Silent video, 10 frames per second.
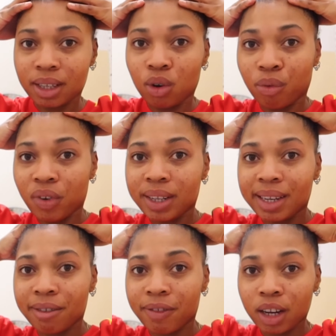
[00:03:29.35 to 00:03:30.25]
le fait de
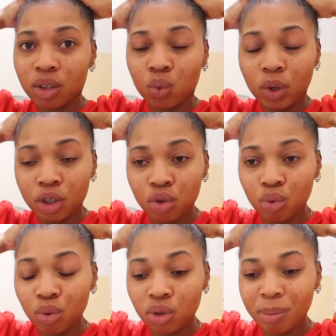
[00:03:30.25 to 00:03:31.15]
les faire tous les
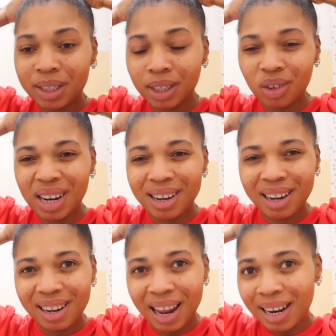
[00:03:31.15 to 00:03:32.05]
jours, de mettre
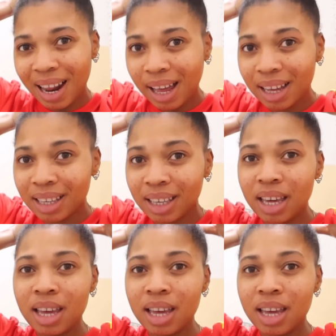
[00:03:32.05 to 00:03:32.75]
la laque,